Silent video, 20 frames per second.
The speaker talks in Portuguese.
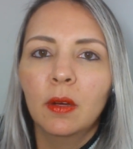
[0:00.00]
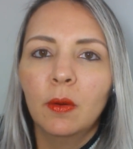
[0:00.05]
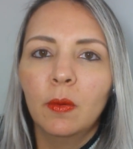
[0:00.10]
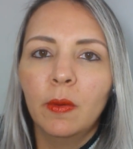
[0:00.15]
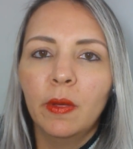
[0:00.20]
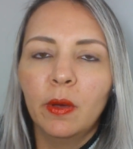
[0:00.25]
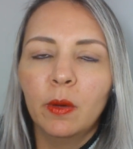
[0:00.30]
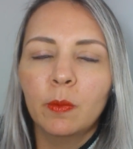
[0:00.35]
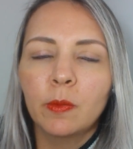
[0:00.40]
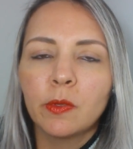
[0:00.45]

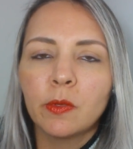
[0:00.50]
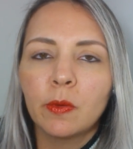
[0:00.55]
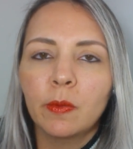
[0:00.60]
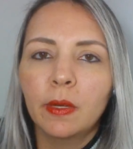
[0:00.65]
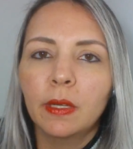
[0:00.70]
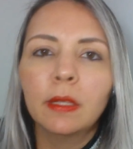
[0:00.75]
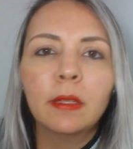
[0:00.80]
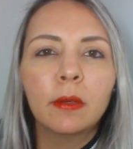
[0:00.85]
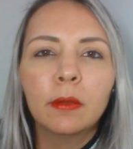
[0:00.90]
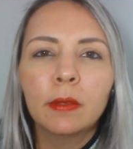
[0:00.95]
O Elbson,
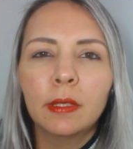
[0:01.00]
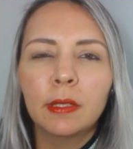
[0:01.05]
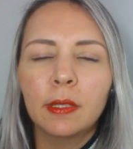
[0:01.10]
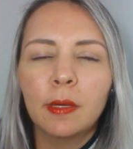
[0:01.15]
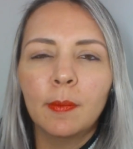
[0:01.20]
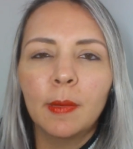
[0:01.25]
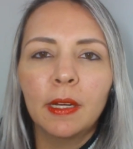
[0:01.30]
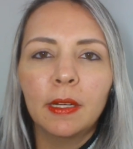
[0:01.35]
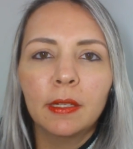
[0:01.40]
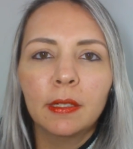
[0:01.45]
ele não tá
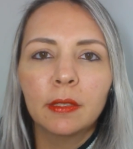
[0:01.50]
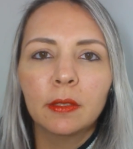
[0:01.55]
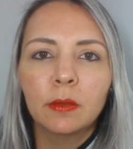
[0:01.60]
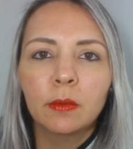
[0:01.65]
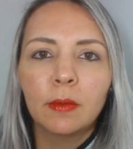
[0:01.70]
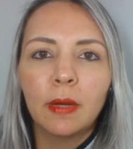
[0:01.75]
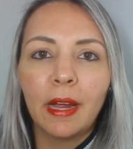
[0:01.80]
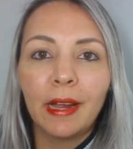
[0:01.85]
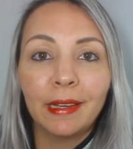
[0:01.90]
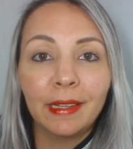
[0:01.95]

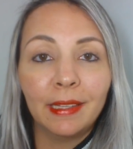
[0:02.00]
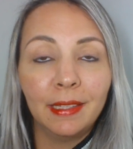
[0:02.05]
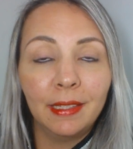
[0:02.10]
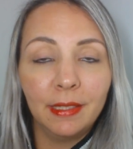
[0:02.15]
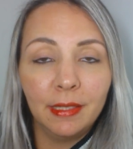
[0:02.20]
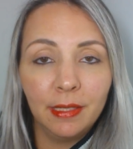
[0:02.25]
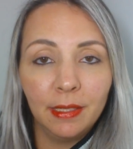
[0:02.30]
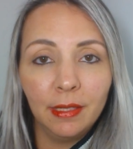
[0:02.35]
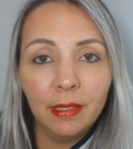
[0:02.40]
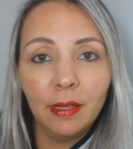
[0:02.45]
trabalhando
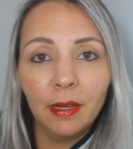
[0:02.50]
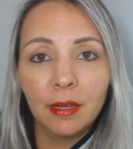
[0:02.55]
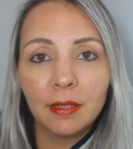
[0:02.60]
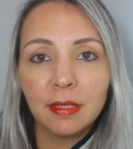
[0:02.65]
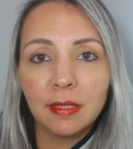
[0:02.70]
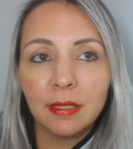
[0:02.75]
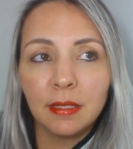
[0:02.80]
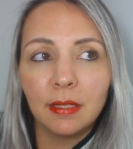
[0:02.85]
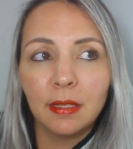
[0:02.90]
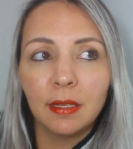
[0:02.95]
aqui,
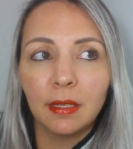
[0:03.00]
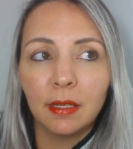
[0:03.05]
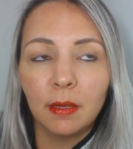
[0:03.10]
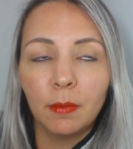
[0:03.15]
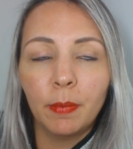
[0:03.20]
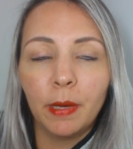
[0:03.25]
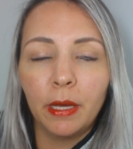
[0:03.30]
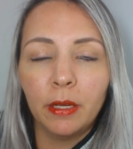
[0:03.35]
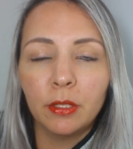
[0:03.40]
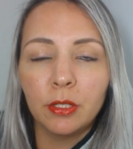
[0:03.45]
assim,
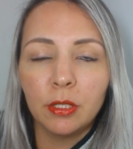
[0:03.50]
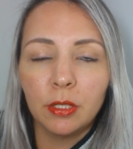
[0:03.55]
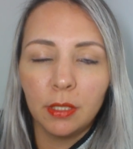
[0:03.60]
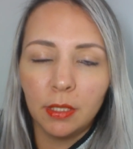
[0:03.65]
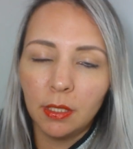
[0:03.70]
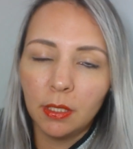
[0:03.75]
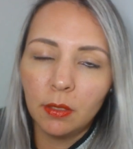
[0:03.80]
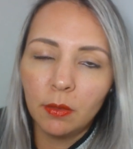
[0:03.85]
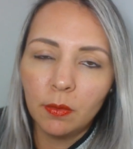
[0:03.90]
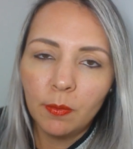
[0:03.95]
aqui
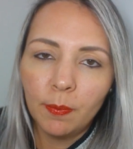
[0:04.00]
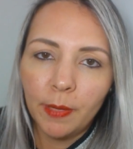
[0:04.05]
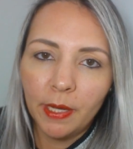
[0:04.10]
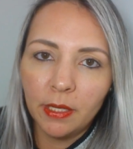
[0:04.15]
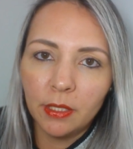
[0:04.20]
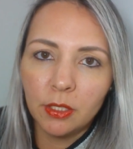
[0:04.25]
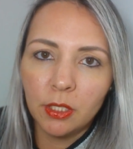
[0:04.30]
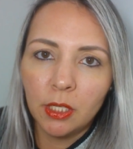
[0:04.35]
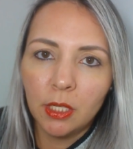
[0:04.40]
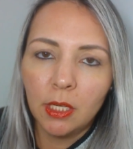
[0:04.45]
pertinho,
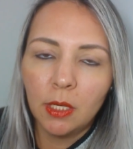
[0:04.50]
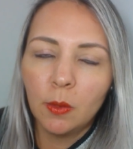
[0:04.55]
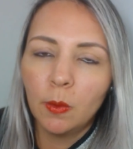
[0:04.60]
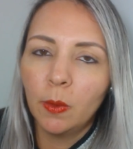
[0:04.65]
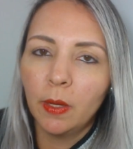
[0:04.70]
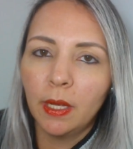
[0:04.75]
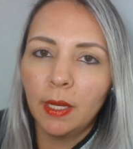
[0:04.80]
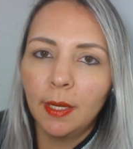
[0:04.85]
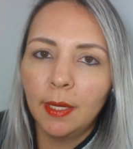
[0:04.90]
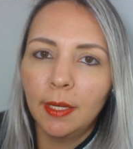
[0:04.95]

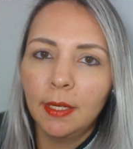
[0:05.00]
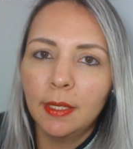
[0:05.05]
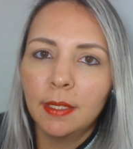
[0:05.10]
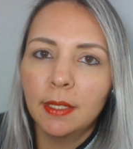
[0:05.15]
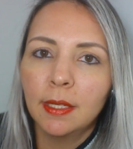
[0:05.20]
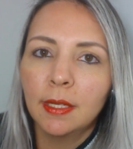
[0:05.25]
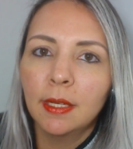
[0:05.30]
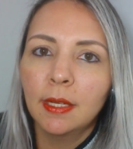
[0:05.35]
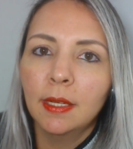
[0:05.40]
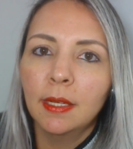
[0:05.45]
pertinho.
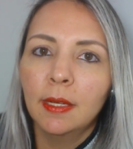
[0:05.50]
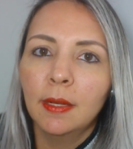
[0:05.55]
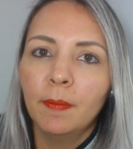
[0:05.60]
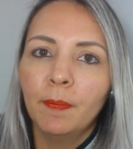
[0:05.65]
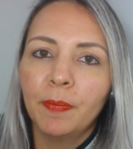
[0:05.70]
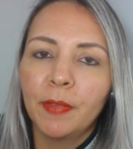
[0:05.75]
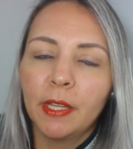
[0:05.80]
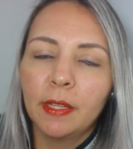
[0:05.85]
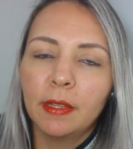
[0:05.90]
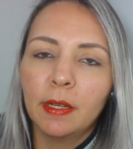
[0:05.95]
Ele
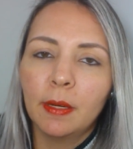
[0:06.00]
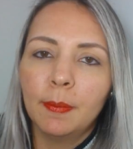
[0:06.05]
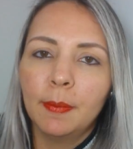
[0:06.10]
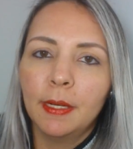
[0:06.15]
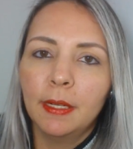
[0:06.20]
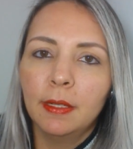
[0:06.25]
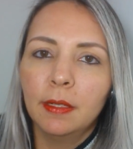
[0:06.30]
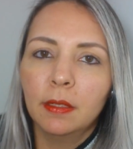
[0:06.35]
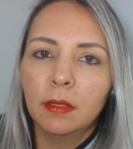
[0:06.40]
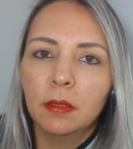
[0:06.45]
tá
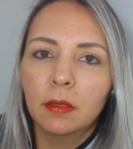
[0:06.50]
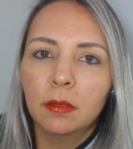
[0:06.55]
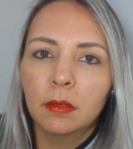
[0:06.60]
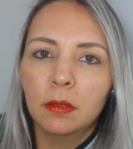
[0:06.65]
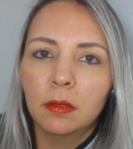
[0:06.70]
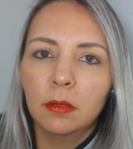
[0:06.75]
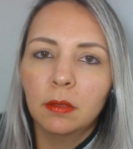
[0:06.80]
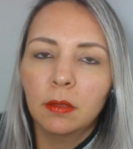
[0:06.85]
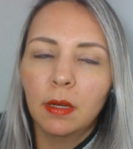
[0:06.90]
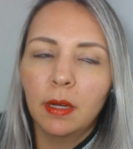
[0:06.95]

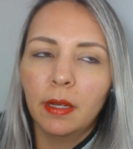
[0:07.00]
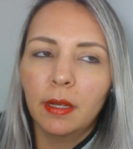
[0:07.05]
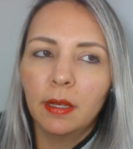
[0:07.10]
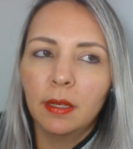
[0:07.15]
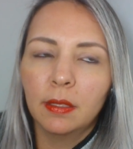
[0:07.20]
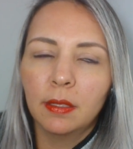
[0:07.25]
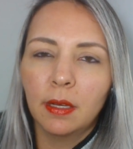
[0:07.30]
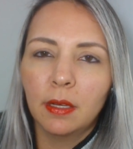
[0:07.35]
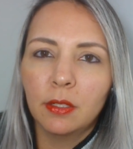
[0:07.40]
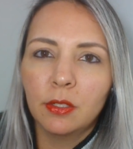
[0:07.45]
trabalhando
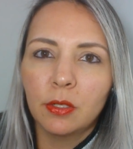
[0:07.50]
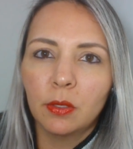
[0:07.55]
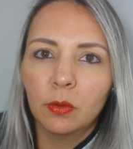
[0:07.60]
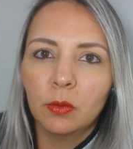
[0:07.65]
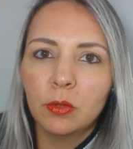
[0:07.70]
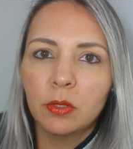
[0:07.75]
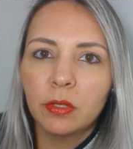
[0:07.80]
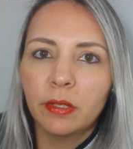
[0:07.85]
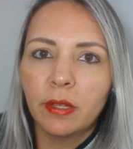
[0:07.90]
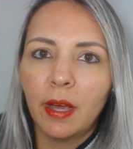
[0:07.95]
é, na região
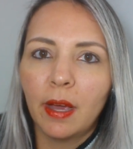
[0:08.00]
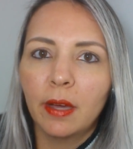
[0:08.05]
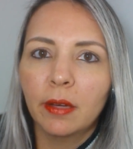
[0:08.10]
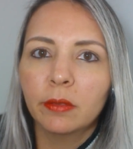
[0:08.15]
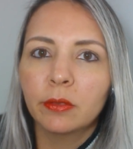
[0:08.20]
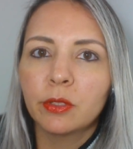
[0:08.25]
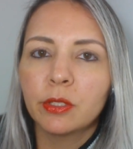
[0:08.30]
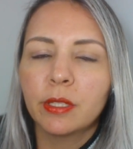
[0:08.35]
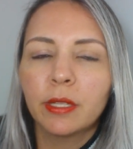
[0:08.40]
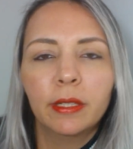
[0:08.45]
dos
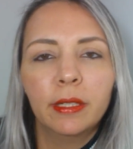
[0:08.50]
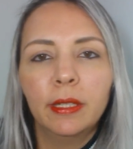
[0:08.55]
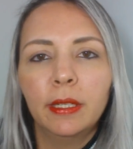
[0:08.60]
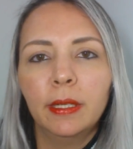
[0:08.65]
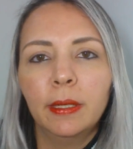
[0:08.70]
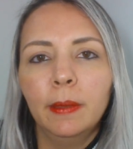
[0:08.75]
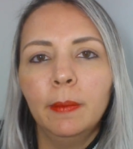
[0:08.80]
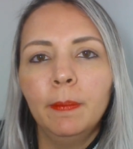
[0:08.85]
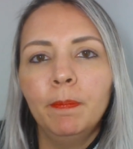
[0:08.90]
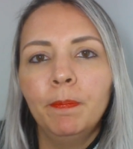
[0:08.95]
lagos
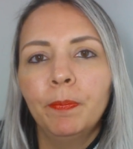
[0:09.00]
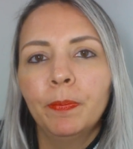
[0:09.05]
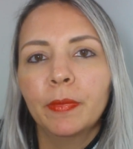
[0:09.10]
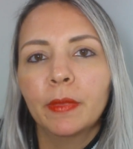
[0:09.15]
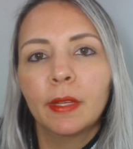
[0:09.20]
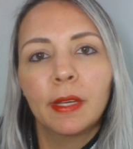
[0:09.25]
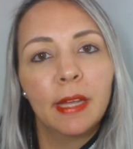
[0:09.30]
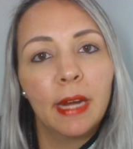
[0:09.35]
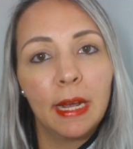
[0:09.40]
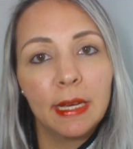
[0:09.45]
daqui,
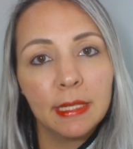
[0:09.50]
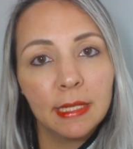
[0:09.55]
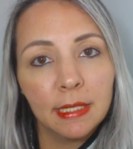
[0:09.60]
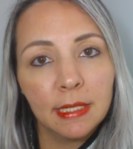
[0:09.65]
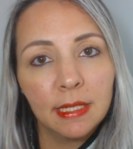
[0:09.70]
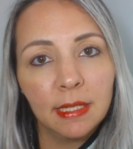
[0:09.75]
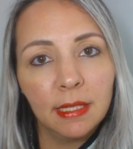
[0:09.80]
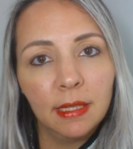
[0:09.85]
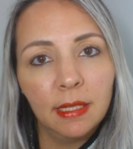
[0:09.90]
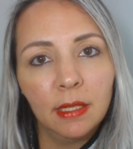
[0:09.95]

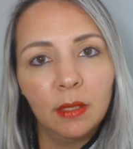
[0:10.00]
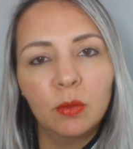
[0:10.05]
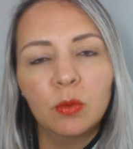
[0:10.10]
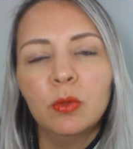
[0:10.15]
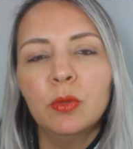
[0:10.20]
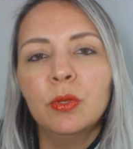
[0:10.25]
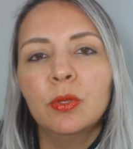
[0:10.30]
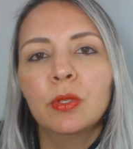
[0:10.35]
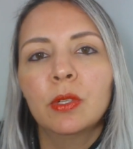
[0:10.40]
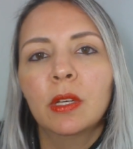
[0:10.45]
graças a
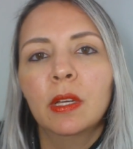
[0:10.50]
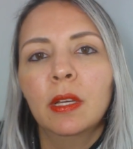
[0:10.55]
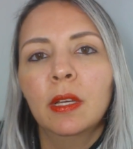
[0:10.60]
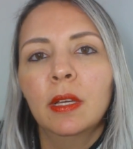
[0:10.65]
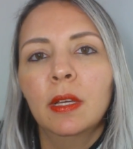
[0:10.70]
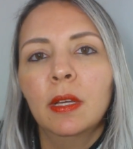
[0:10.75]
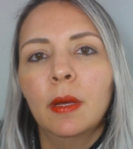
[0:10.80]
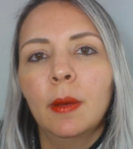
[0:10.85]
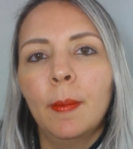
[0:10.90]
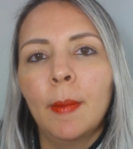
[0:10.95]
Deus
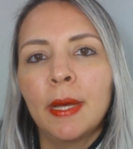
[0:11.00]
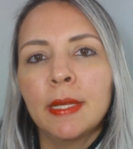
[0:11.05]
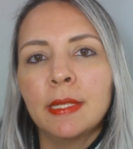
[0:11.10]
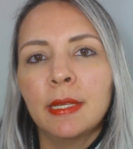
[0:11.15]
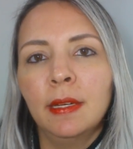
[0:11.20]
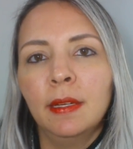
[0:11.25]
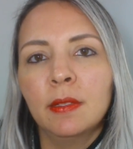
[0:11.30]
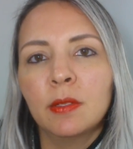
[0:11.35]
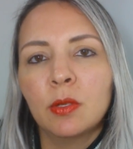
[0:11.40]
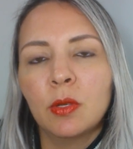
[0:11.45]
mas
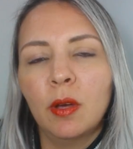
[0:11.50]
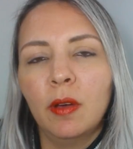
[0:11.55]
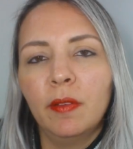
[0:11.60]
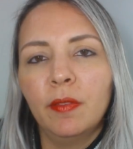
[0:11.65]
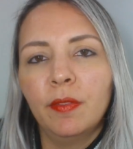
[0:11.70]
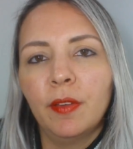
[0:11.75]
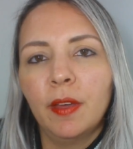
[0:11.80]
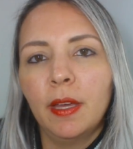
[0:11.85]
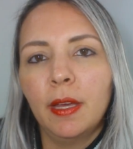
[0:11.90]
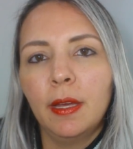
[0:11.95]
ele só
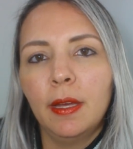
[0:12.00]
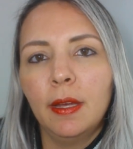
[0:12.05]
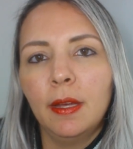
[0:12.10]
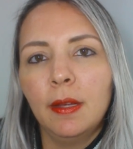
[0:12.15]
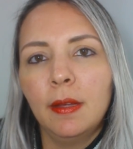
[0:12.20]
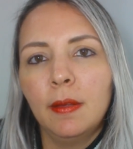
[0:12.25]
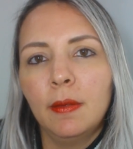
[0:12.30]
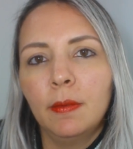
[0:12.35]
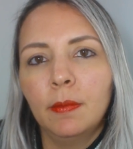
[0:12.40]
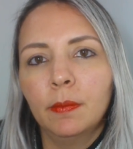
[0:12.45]

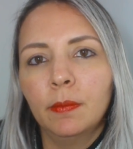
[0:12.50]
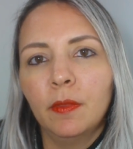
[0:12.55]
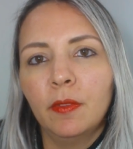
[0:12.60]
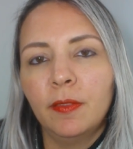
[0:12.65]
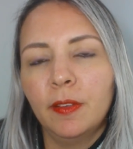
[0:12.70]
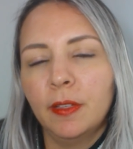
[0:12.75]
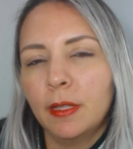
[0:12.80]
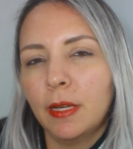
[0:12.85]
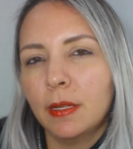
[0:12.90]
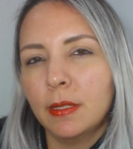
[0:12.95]
vem
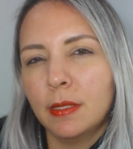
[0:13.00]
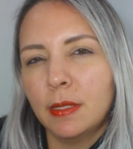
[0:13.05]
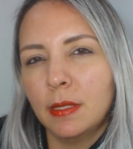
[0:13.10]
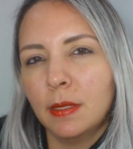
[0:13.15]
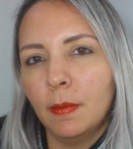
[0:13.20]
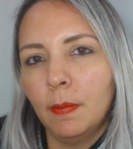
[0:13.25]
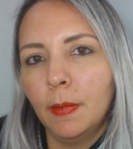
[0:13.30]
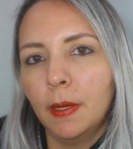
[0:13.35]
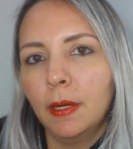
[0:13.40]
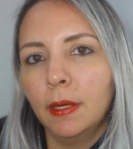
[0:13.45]
finais de
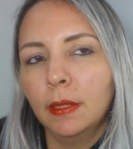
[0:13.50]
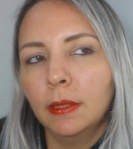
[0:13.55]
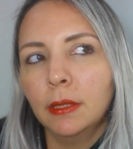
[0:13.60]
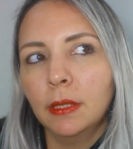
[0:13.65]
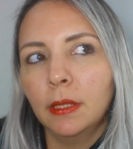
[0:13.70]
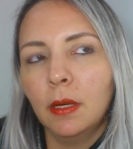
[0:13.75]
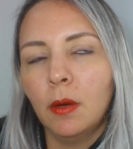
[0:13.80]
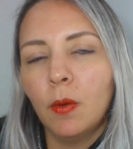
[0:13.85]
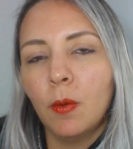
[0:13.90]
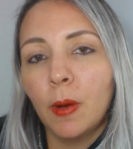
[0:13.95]

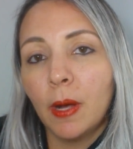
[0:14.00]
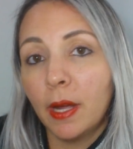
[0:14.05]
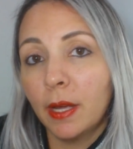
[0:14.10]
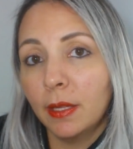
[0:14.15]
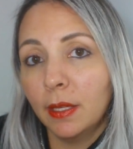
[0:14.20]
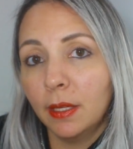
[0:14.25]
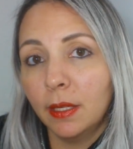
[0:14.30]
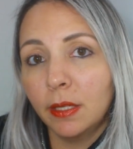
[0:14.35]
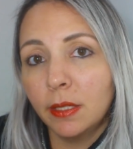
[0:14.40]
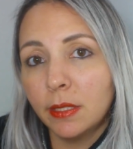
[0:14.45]
semana ou a
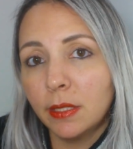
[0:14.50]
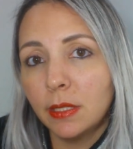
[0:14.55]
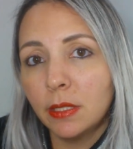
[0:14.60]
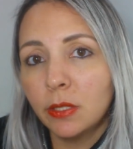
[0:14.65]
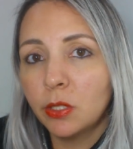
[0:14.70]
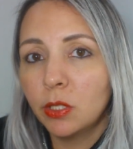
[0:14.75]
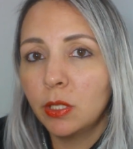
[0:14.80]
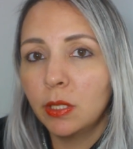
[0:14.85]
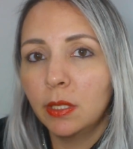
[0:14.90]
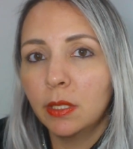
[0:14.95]
cada 15
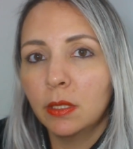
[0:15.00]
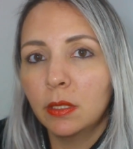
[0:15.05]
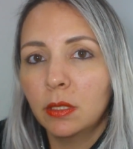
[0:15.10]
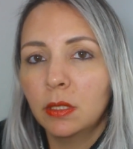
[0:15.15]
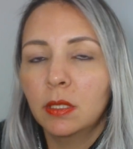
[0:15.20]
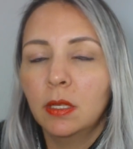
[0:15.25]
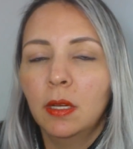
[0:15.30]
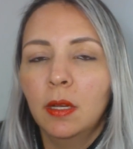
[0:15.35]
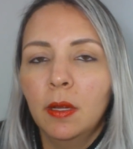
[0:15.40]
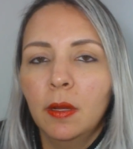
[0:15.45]

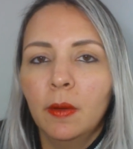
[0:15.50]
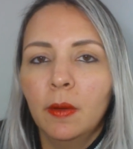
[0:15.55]
dias.